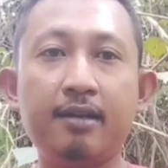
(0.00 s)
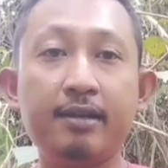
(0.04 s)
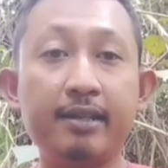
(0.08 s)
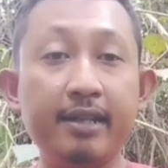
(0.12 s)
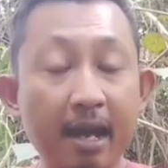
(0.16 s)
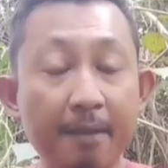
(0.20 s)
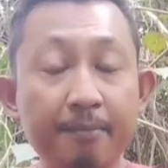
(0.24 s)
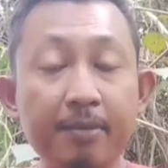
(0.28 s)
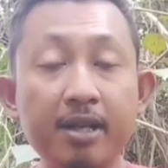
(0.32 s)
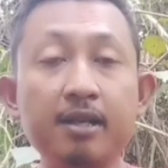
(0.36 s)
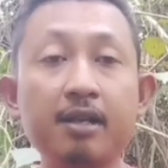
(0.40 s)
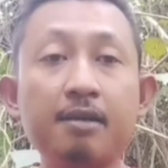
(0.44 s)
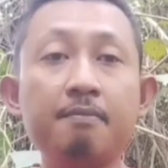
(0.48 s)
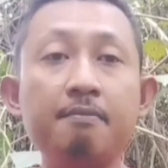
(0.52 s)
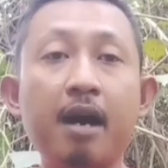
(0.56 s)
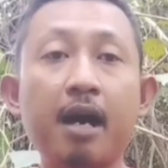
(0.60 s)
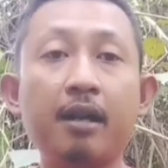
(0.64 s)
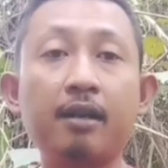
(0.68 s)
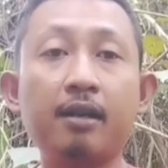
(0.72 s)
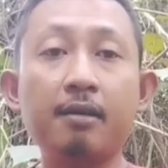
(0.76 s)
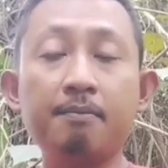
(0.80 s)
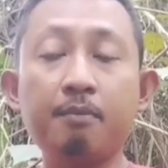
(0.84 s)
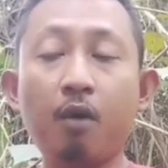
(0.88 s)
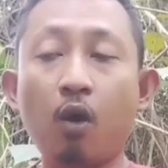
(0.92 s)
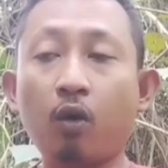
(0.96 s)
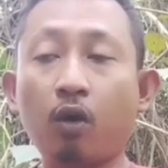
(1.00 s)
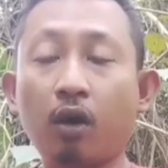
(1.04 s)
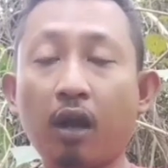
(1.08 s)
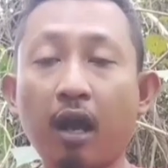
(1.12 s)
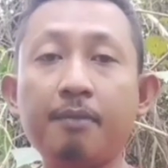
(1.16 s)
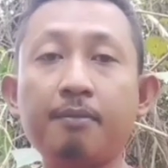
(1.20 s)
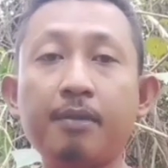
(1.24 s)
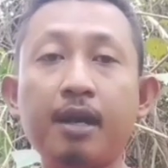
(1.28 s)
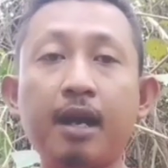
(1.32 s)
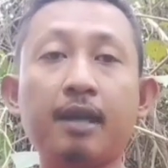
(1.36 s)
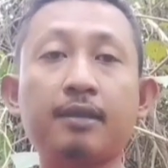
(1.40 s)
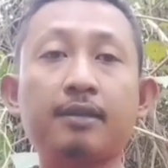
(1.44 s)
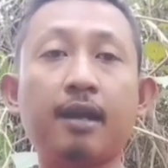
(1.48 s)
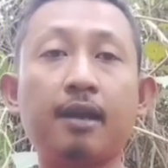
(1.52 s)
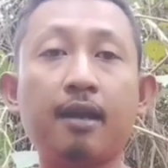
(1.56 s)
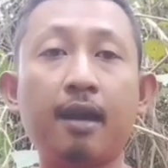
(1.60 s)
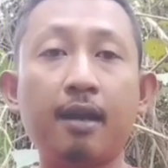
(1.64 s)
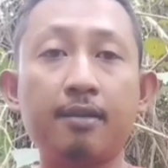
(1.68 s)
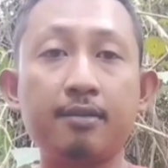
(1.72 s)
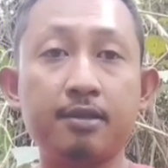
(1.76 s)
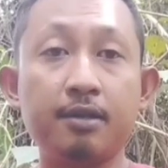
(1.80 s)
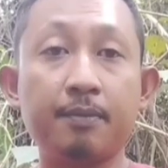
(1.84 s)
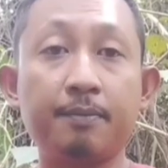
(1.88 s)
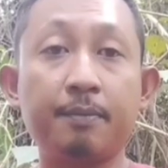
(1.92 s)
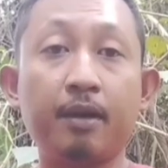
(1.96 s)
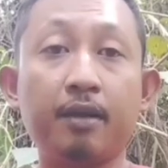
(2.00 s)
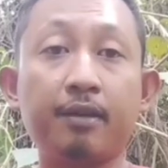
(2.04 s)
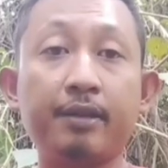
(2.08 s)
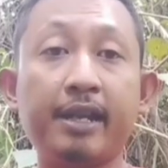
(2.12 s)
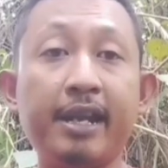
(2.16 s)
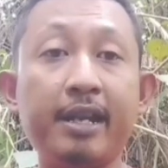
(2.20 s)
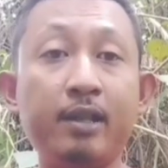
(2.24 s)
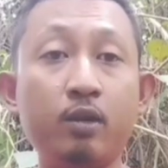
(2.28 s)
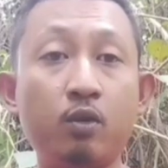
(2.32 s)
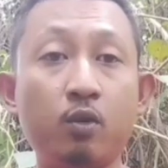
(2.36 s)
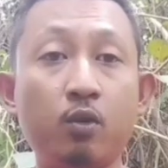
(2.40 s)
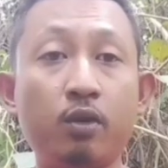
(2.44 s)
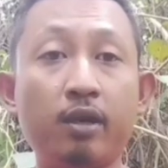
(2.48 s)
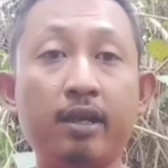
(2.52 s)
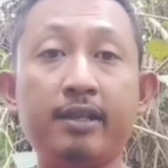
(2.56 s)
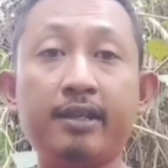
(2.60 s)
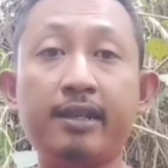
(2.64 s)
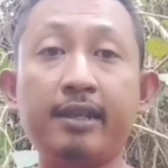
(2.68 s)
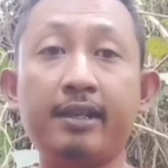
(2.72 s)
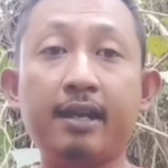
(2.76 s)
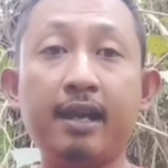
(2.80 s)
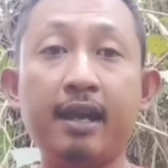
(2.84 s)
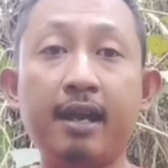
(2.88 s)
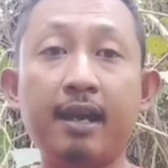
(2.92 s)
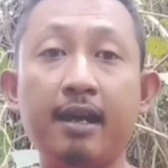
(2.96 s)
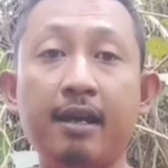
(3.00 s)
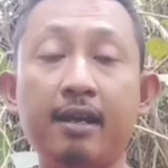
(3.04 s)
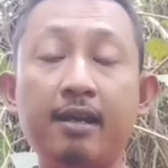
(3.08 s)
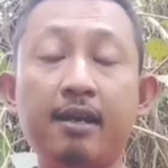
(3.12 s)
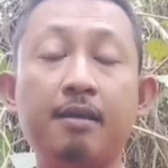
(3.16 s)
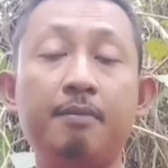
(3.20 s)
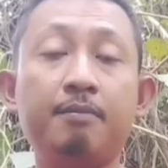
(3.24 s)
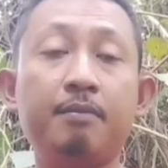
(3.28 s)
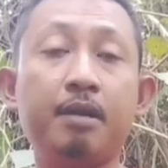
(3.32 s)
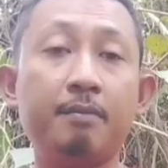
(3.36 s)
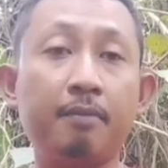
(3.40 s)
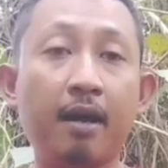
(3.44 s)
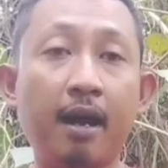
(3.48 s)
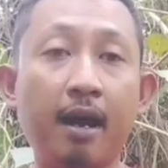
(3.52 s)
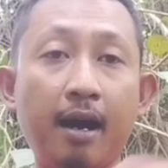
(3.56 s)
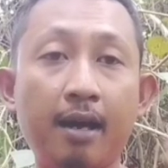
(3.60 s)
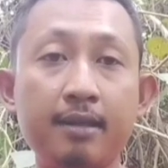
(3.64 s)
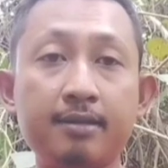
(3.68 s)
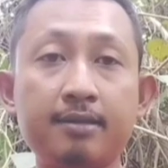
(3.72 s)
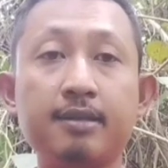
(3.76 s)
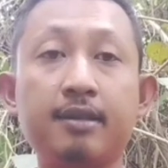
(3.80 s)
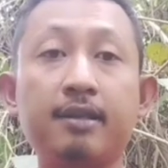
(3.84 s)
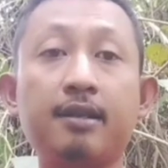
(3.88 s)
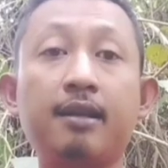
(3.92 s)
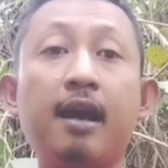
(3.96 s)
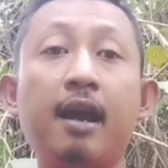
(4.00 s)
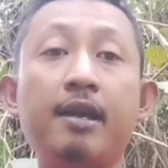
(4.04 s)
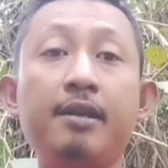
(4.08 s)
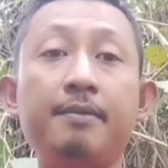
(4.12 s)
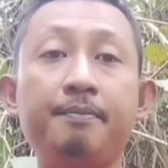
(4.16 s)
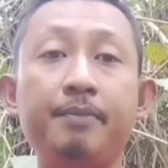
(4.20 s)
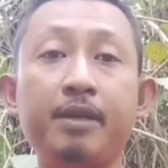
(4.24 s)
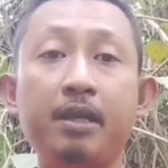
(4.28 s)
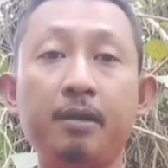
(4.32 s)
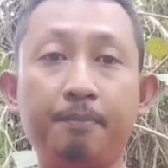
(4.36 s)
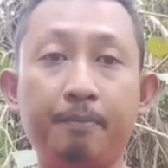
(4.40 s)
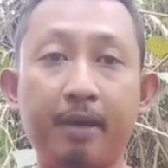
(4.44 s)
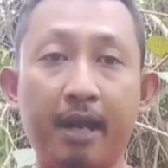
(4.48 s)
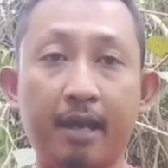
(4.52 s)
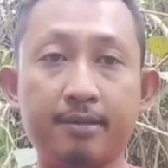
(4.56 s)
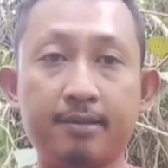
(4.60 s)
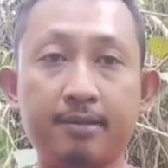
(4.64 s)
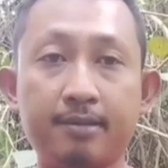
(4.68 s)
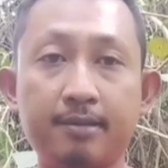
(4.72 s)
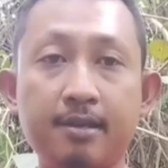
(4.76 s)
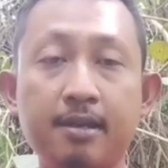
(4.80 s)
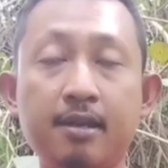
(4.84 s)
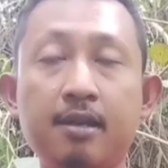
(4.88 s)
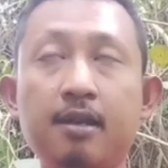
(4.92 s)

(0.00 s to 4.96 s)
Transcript: Dia menggembar-gemborkan mengatakan seperti itu ketika membahas terkait pilpres.